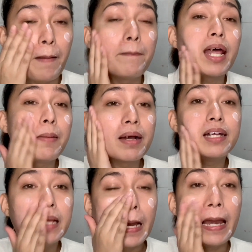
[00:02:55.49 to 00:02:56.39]
Para
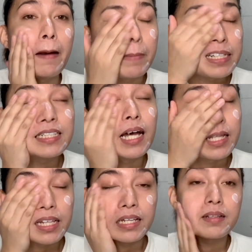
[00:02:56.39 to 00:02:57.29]
maganda ang lapat sa atin.